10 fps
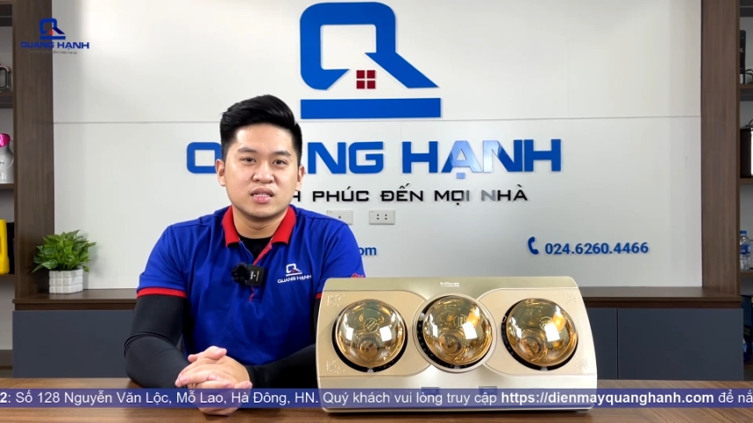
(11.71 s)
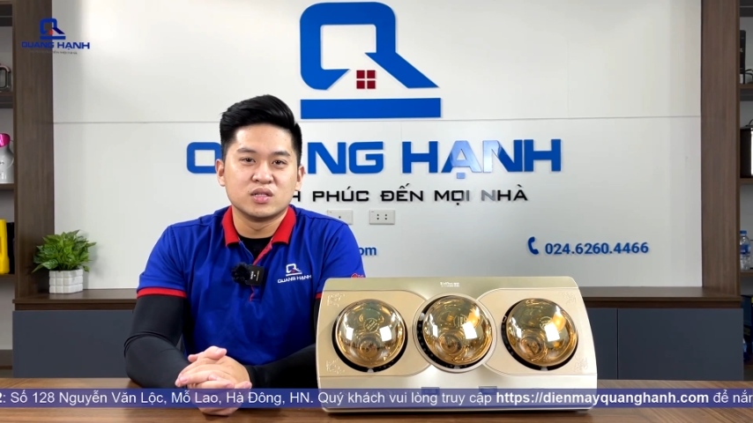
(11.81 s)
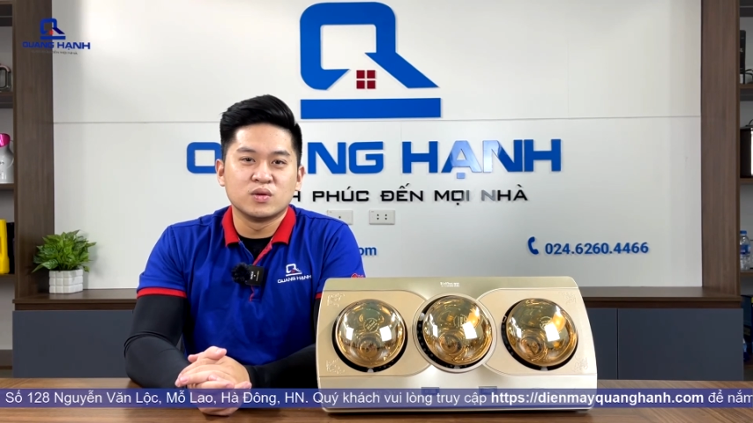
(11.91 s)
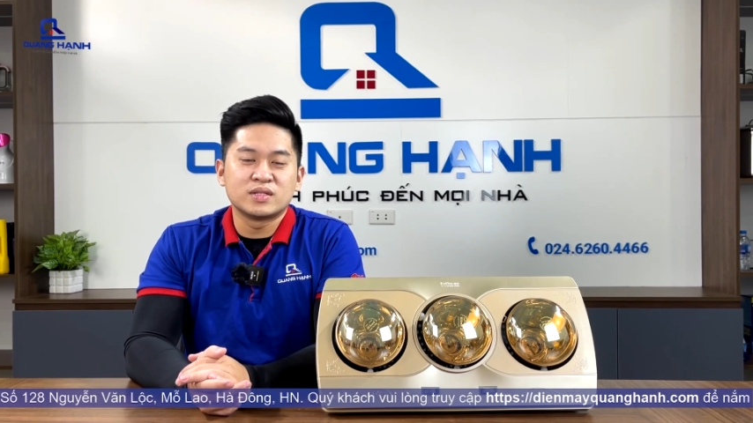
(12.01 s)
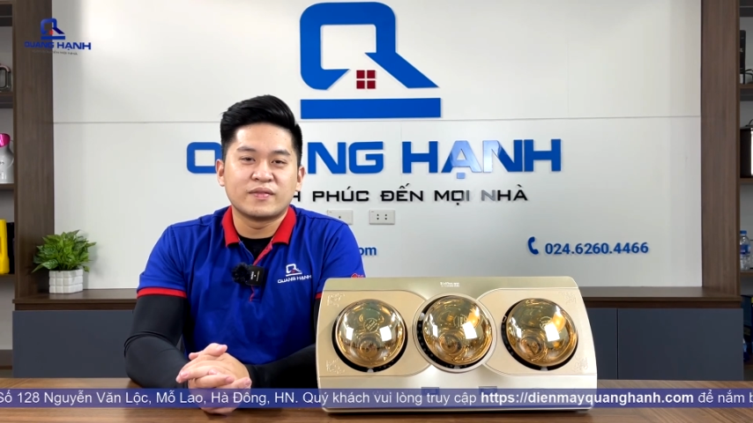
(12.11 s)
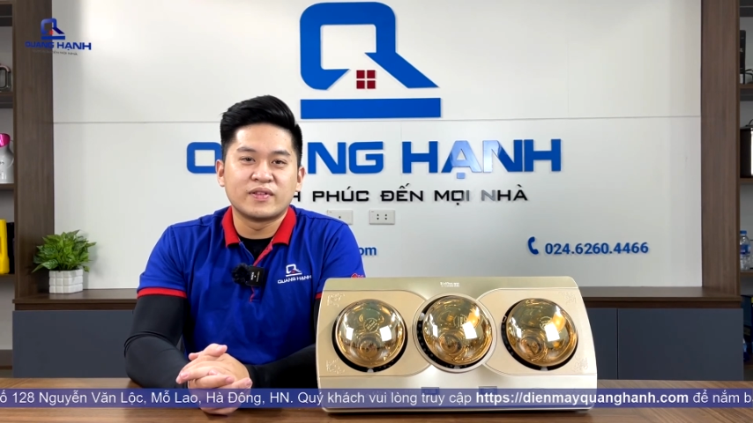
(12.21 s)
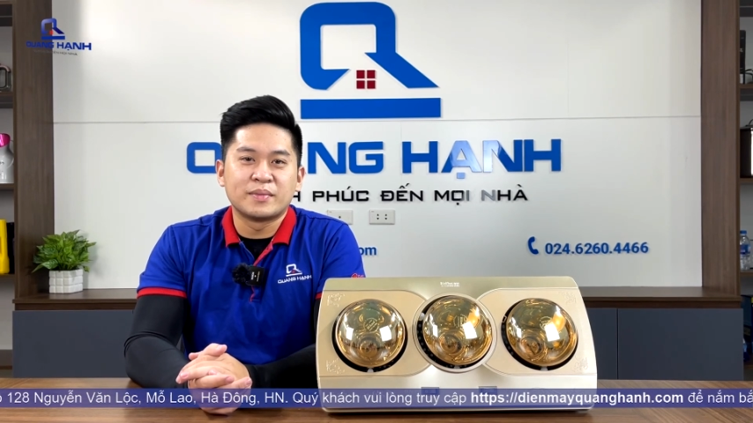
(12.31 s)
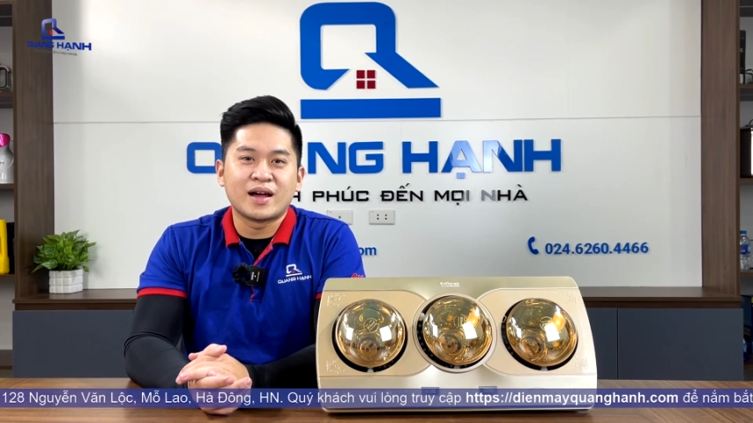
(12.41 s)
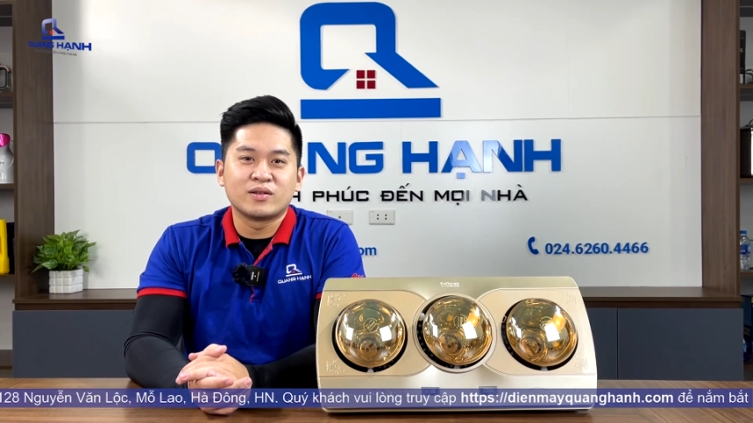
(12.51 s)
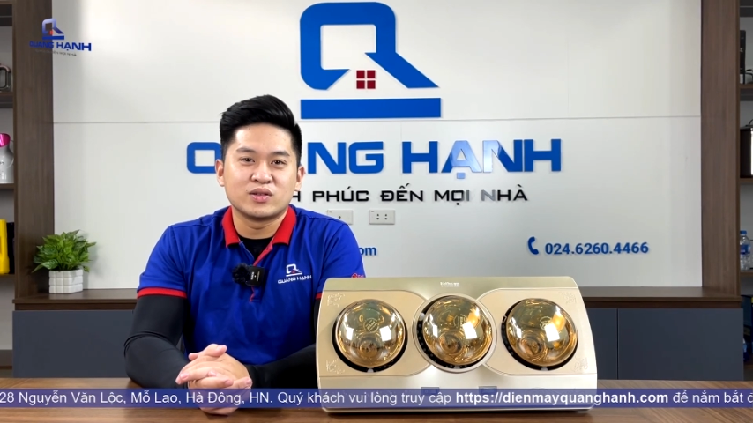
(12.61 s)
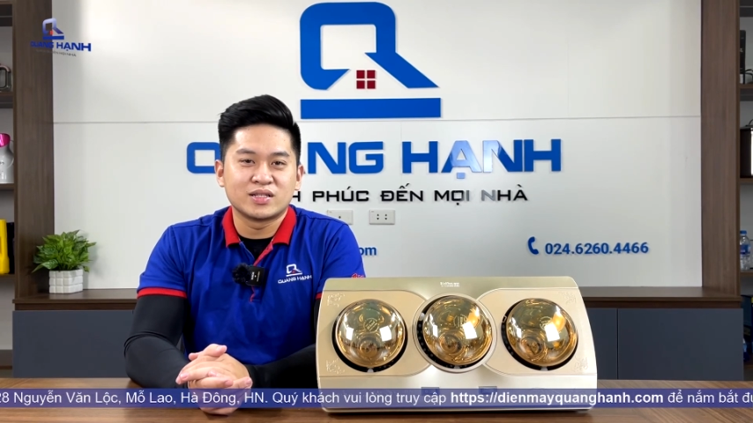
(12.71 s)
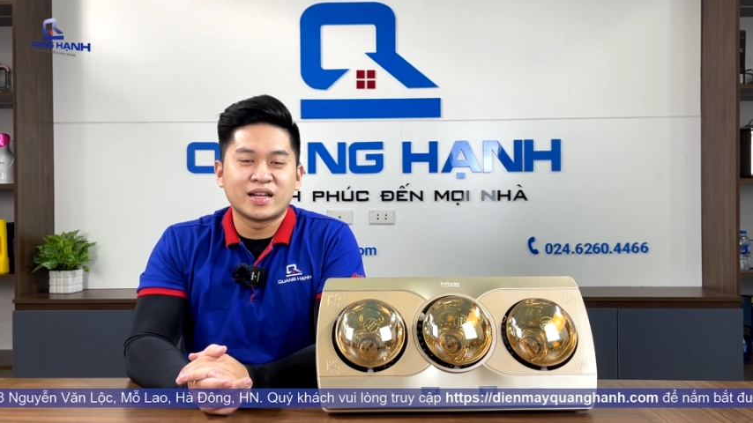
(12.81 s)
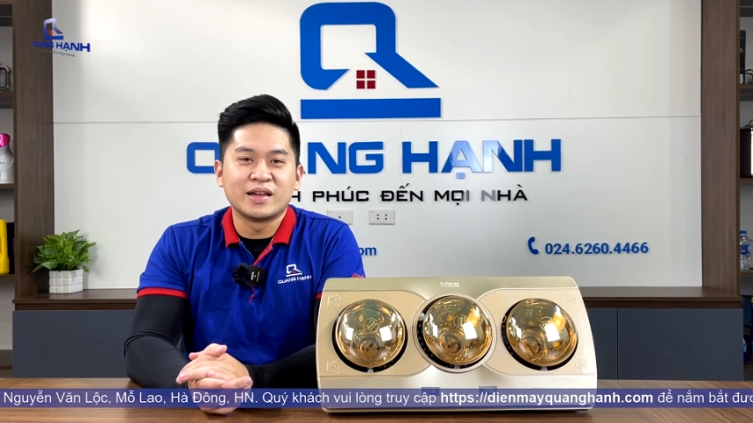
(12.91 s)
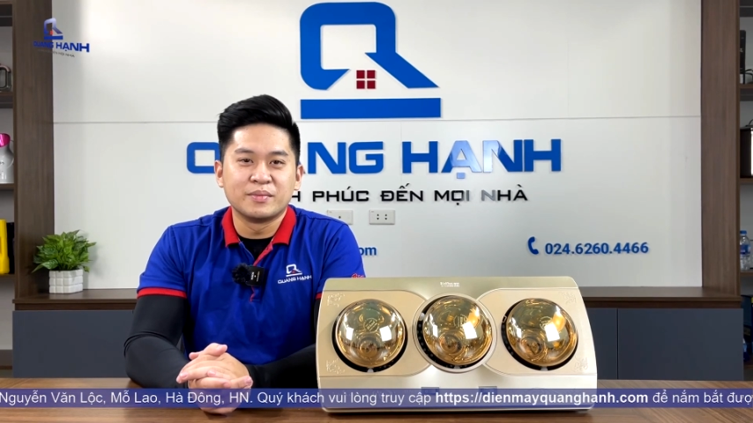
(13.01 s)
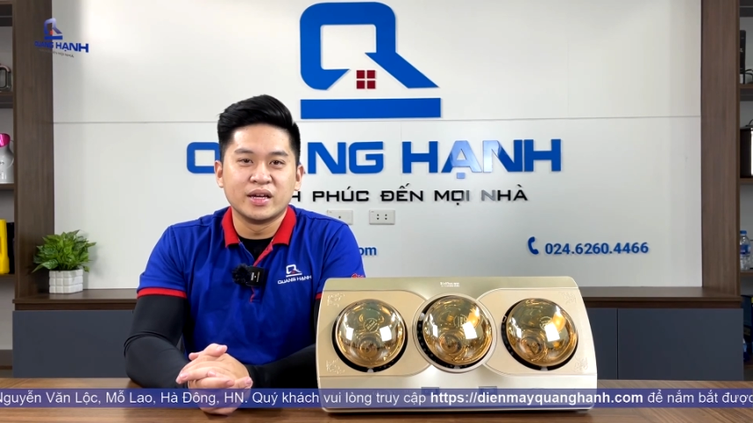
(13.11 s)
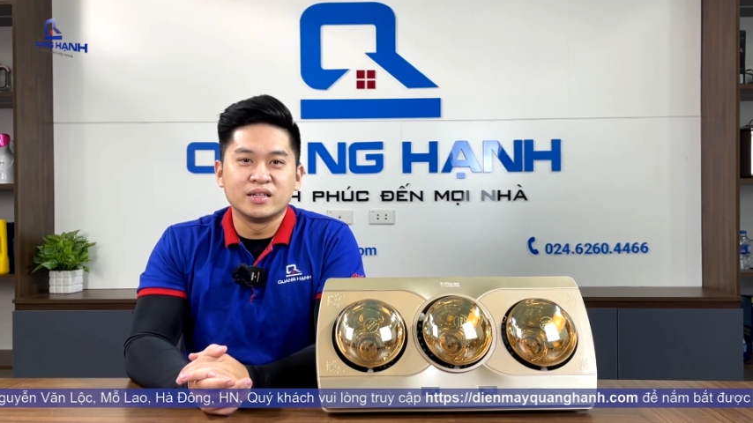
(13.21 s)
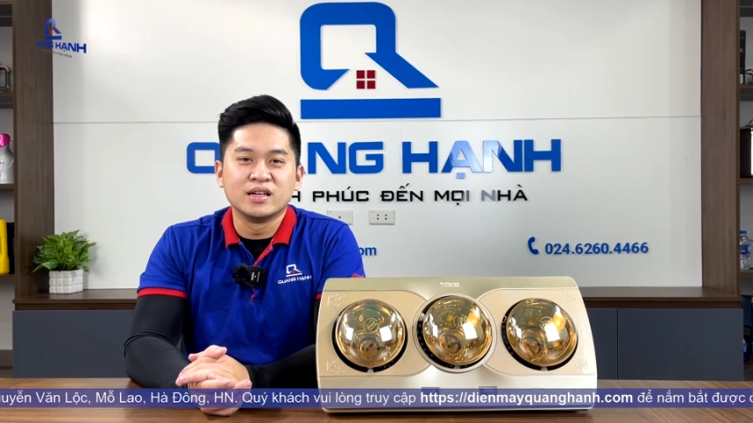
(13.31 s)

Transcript: dụng sản phẩm nào cho gia đình mình.